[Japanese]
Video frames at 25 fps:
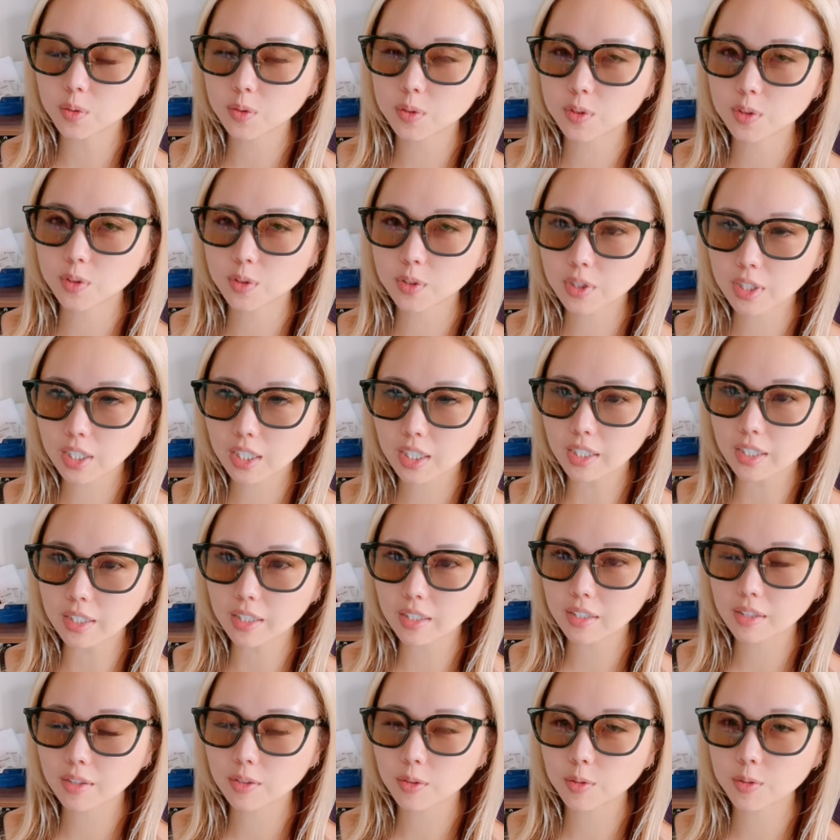少ない
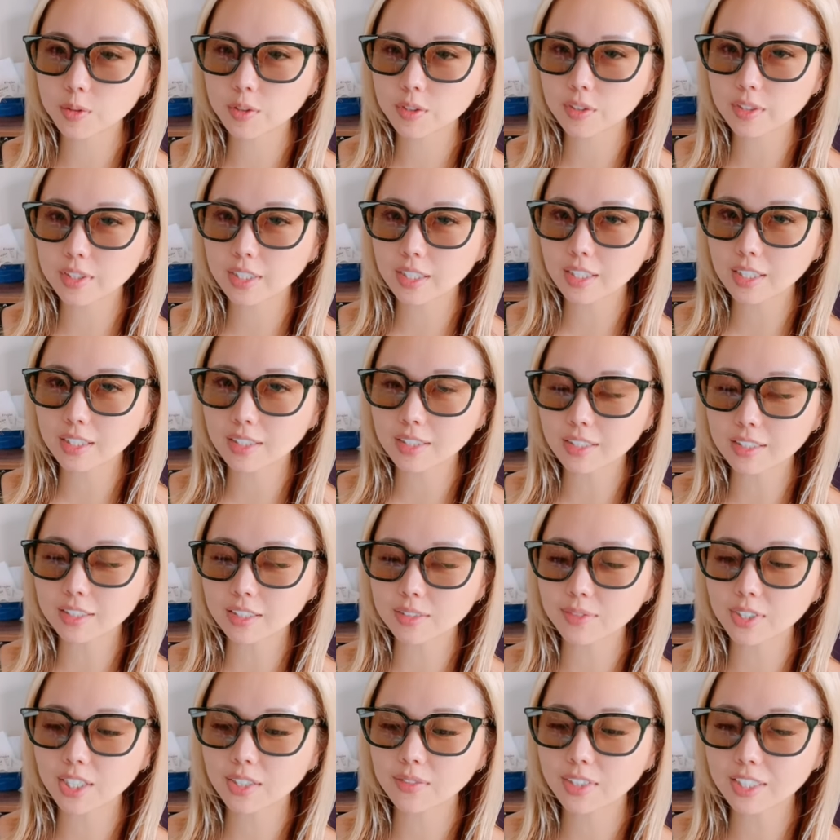頭数になってし
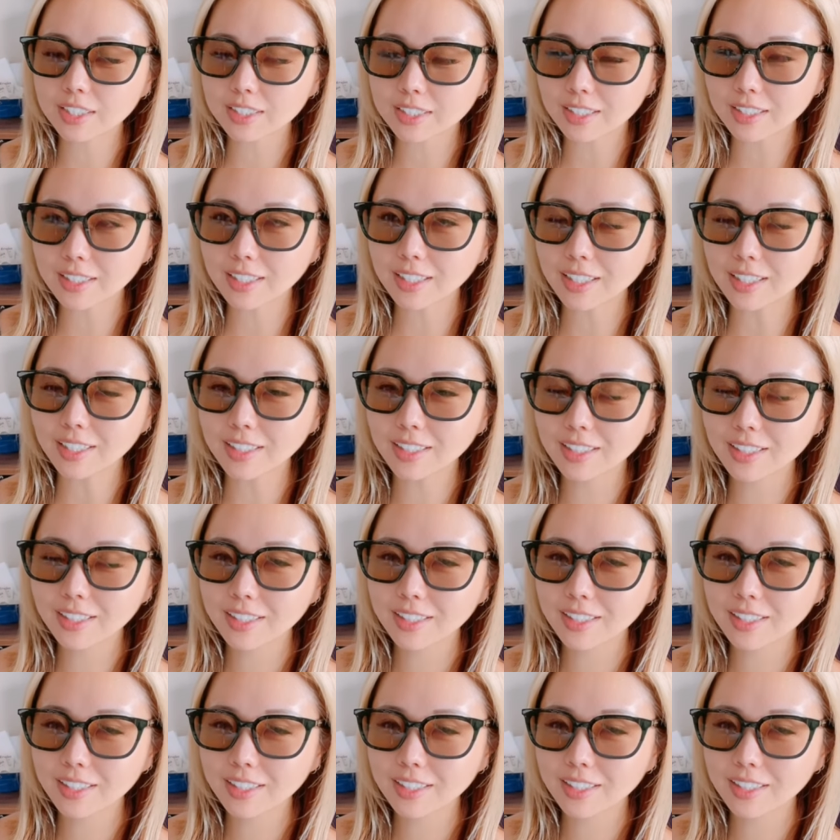まいましたが、